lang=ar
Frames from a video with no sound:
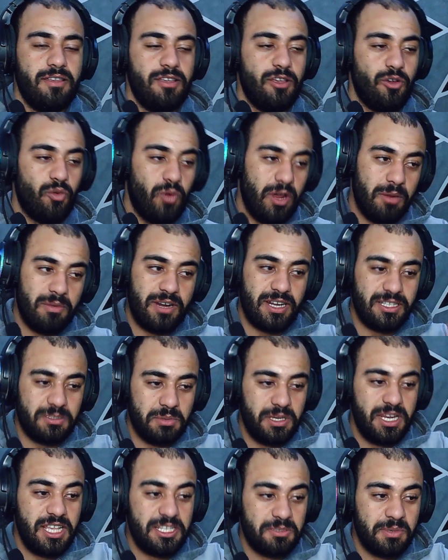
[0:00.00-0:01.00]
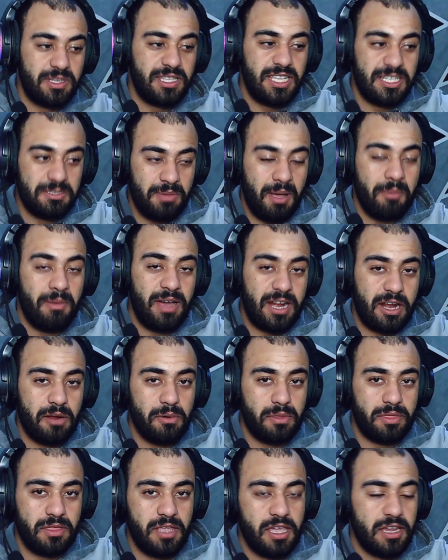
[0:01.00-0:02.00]
ولا بالرسمي لازمك تسمع مرة
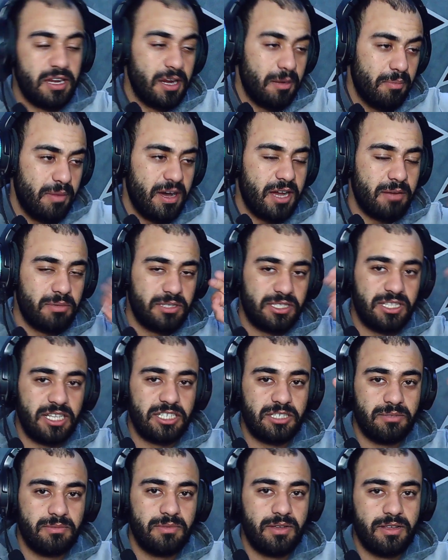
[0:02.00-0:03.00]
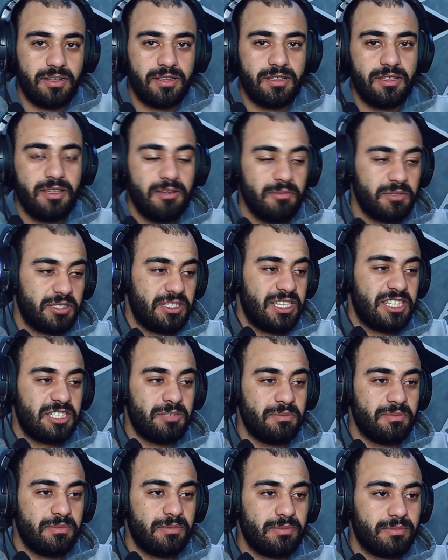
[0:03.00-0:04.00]
واثنين البار مش نجم مش
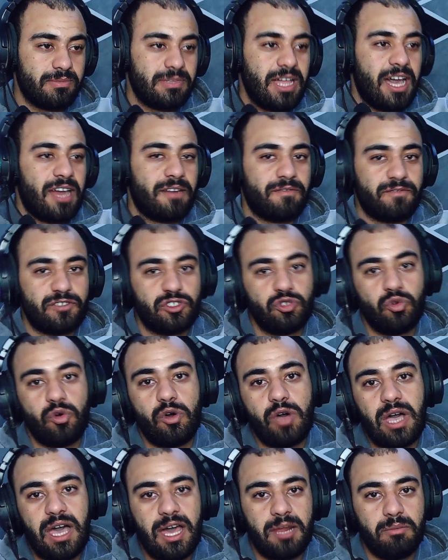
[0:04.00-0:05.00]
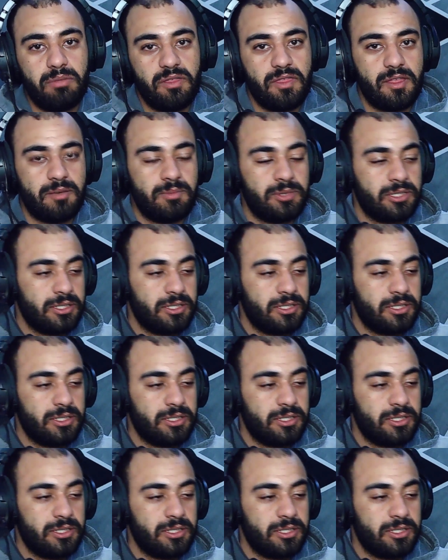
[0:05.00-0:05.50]
نجم تعرف شنو قال بالضبط